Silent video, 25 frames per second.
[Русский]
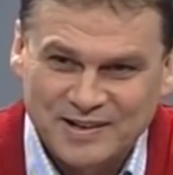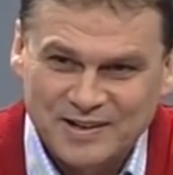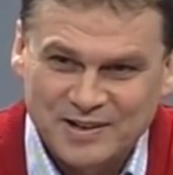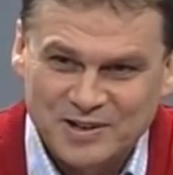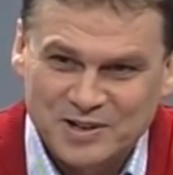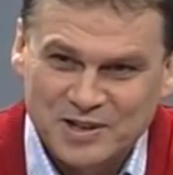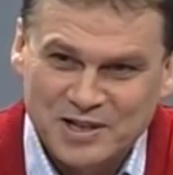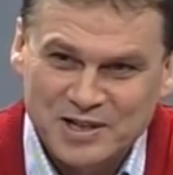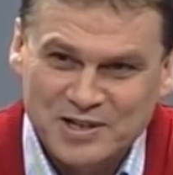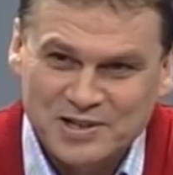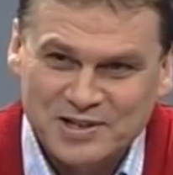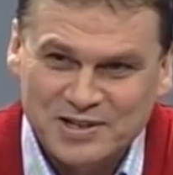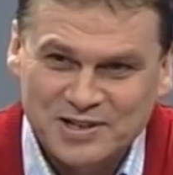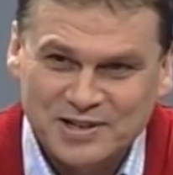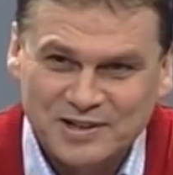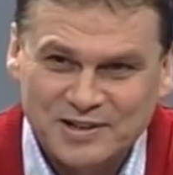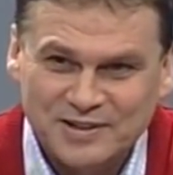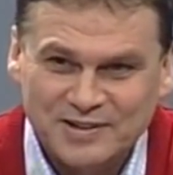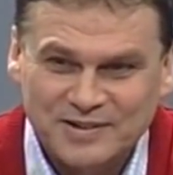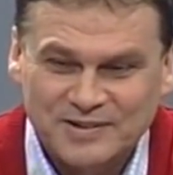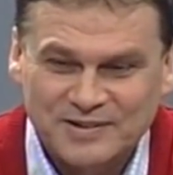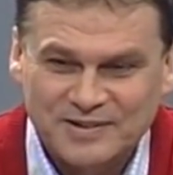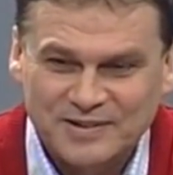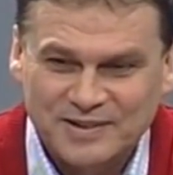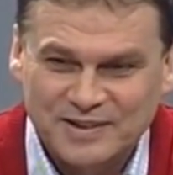
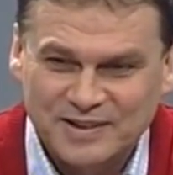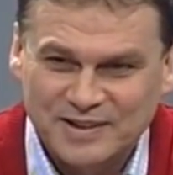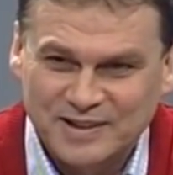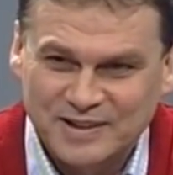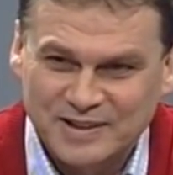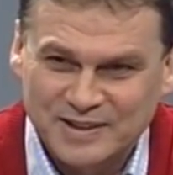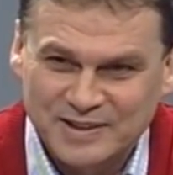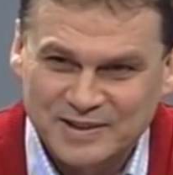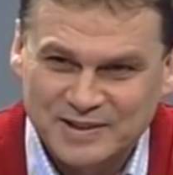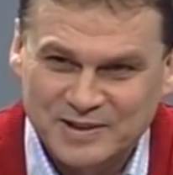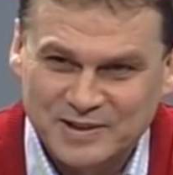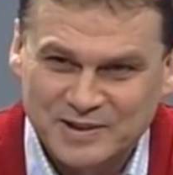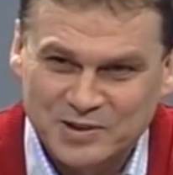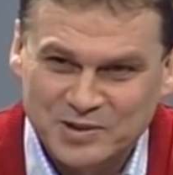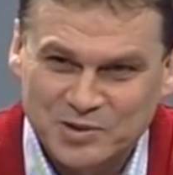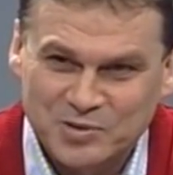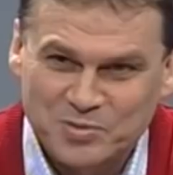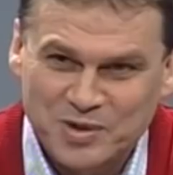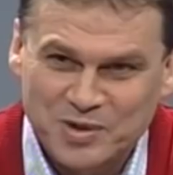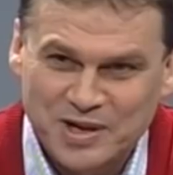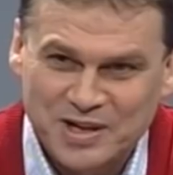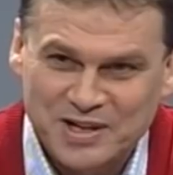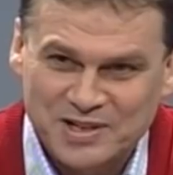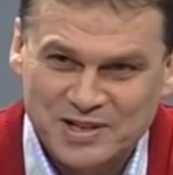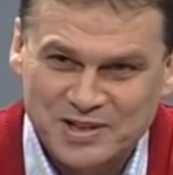женщин, Э, с
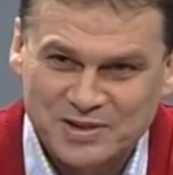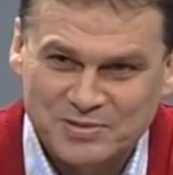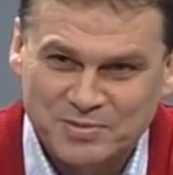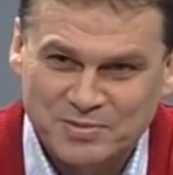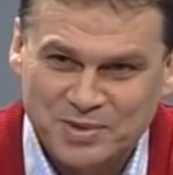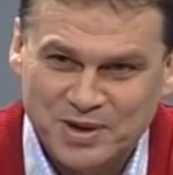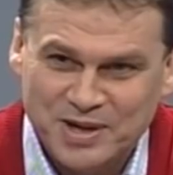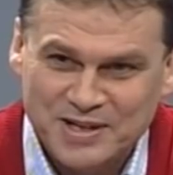наступающим